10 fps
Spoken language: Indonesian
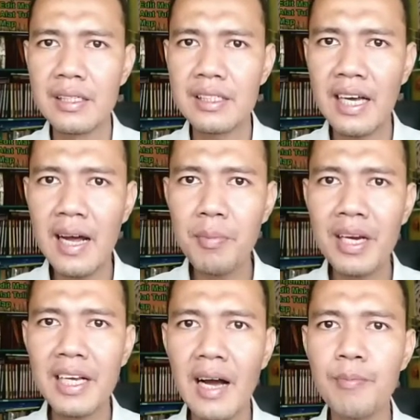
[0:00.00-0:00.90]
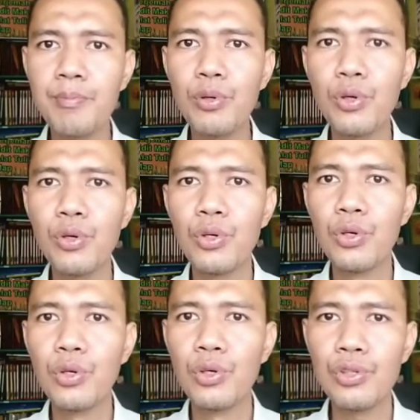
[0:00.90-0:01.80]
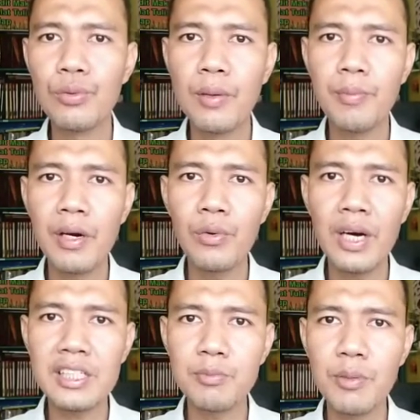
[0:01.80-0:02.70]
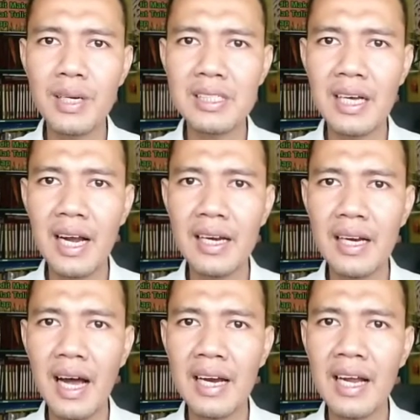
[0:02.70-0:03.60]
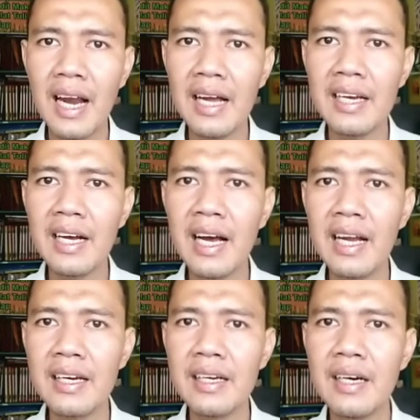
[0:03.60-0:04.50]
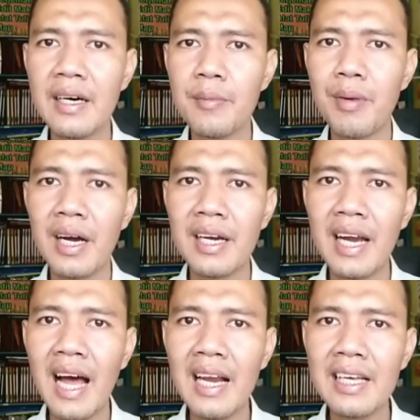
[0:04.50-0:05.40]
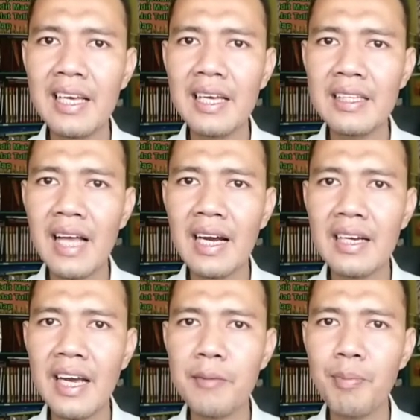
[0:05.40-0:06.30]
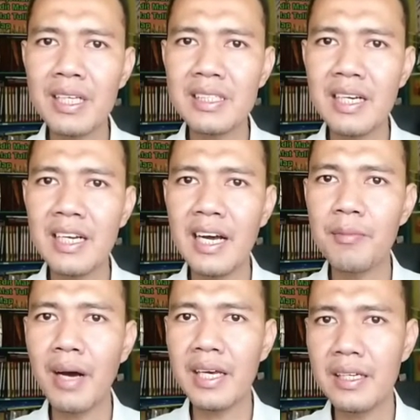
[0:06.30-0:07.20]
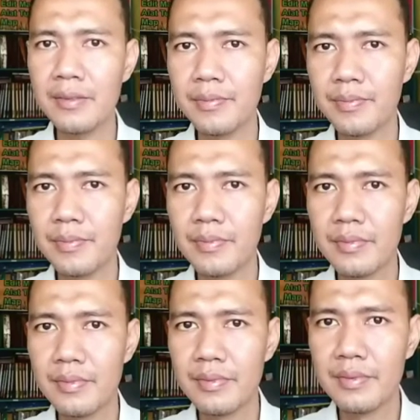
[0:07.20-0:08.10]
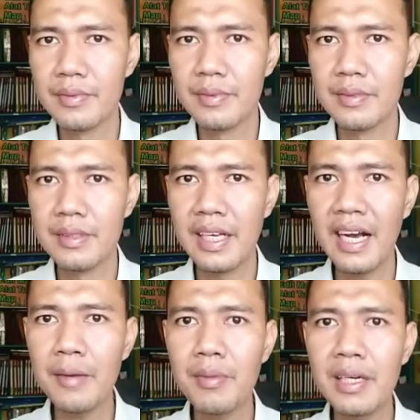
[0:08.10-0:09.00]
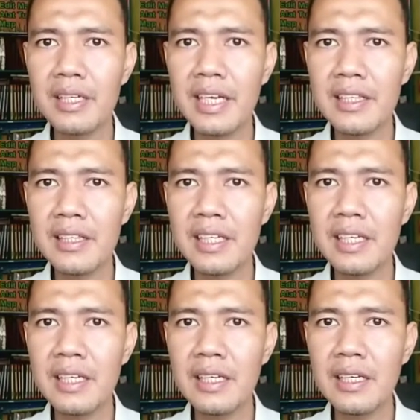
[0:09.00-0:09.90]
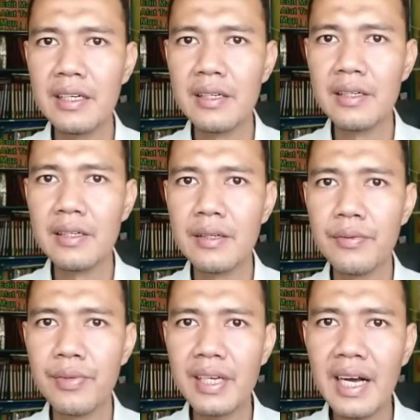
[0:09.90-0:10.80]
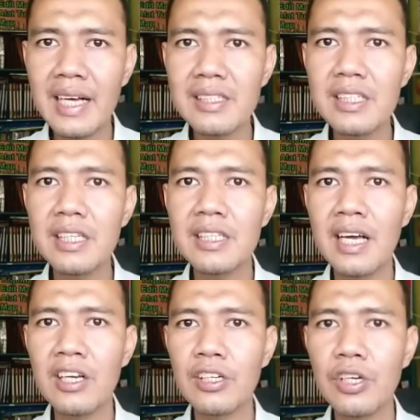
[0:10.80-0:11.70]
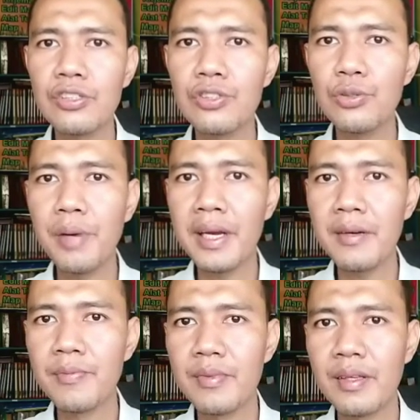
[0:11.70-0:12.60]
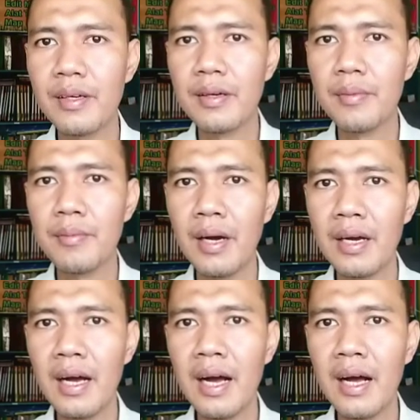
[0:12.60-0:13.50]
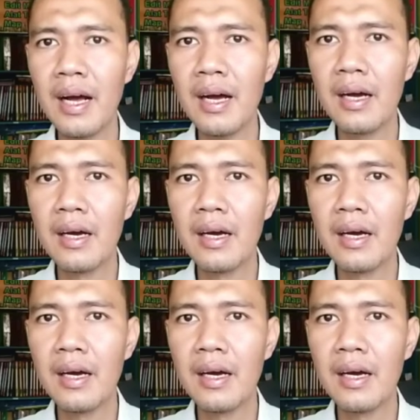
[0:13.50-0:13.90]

Cara paling ampuh untuk memperluas pemasaran adalah dengan mengenali target pasar dengan baik. Dengan mengidentifikasi calon konsumen, maka